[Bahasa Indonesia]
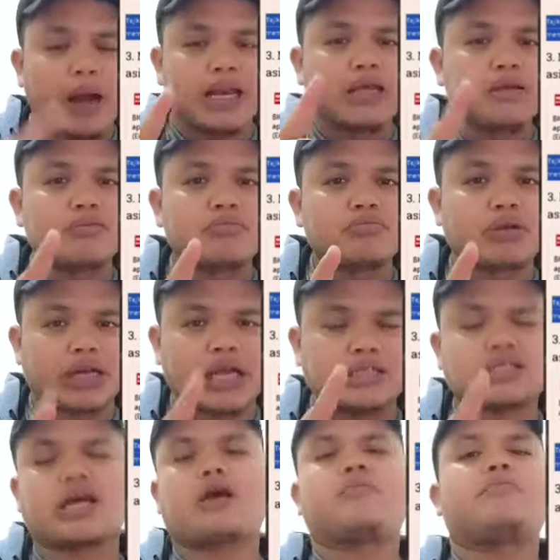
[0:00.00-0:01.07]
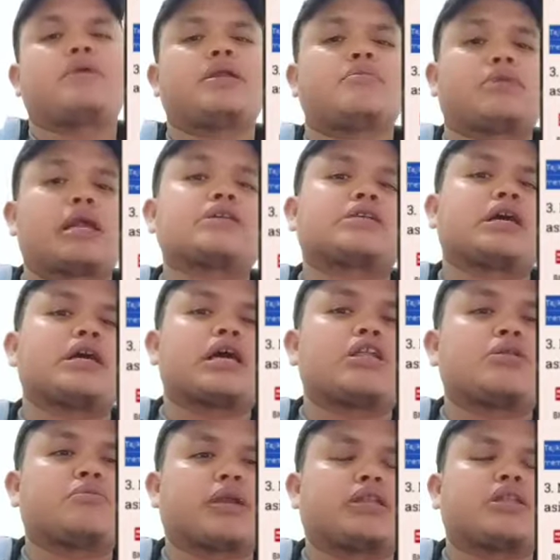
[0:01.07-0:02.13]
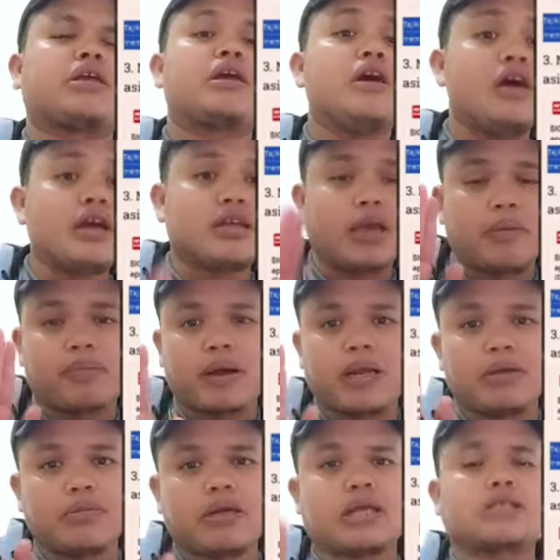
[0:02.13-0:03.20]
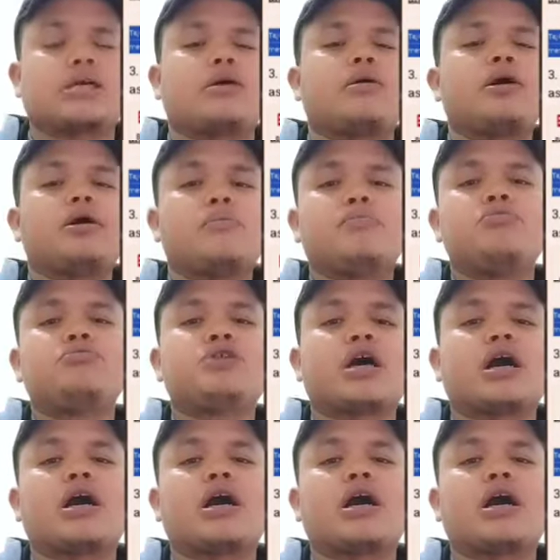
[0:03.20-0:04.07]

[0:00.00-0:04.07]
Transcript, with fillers: dan sebaliknya mereka diminta untuk memakai pakaian khas Tajikistan.